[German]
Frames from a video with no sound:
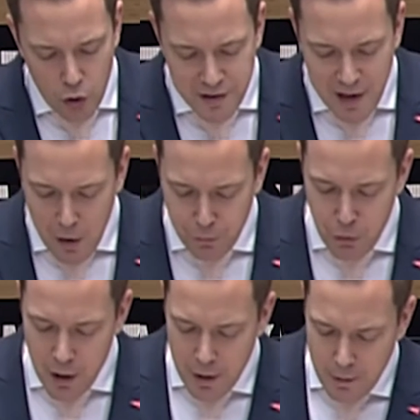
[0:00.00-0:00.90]
Und
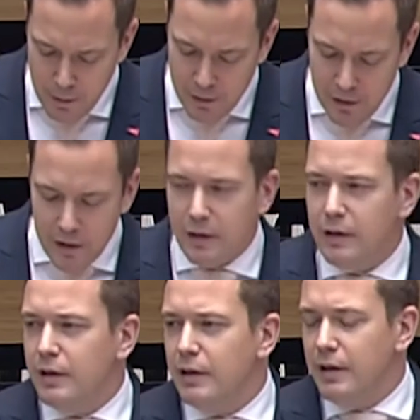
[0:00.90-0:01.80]
dafür
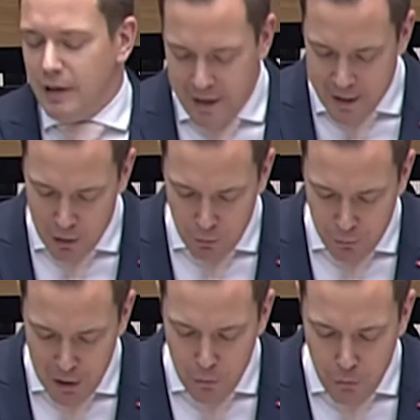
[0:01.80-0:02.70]
liegen
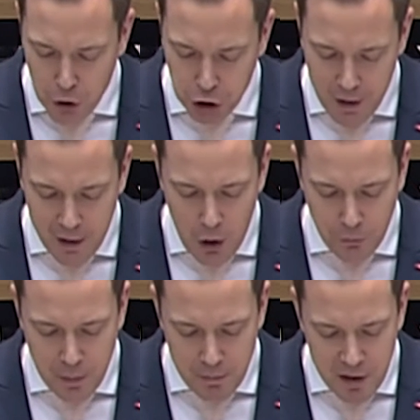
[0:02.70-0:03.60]
viele Vorschläge
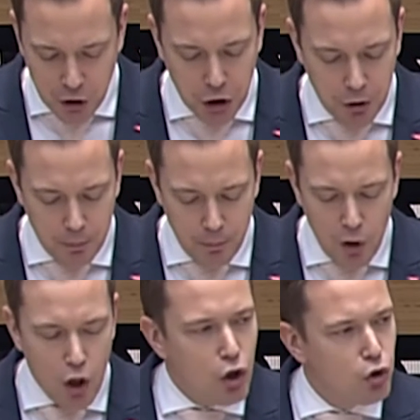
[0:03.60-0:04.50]
auf dem Tisch.
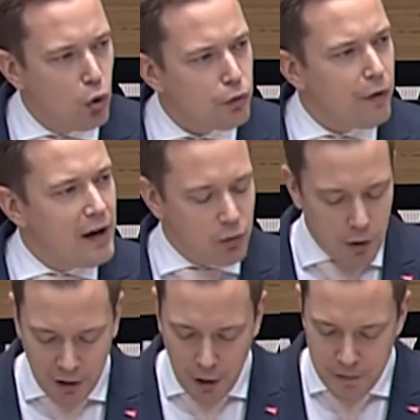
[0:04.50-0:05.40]

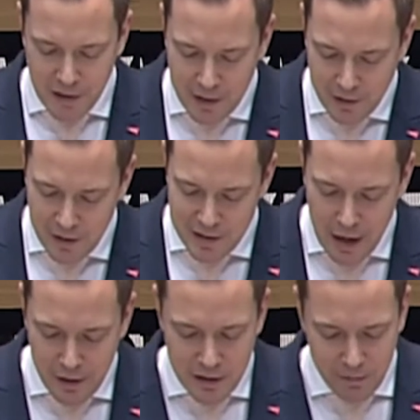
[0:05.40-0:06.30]
Notfalldurchgriffsrechte des
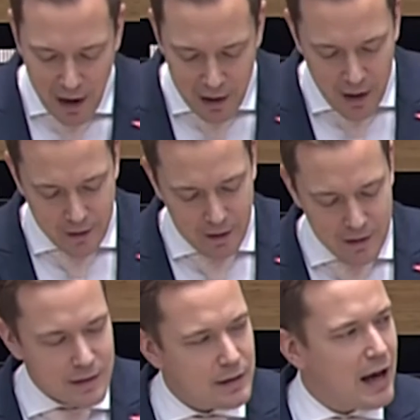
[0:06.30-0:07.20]

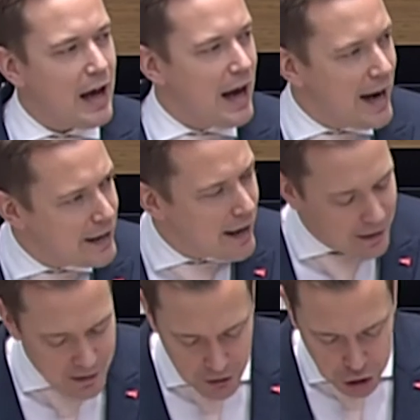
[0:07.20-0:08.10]
Landeswahlleiters,
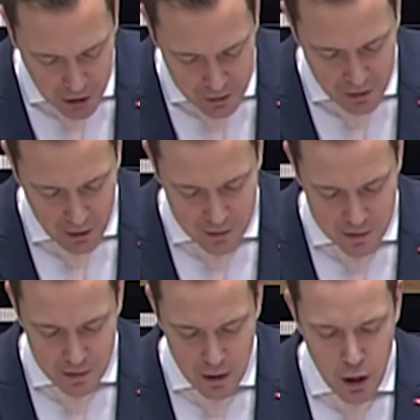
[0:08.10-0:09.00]
einheitliche
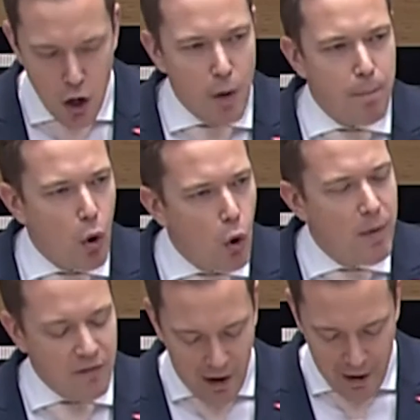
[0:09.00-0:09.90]
Standards,
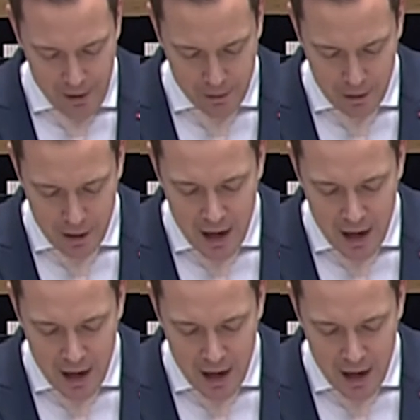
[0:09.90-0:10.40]
Probewahlen,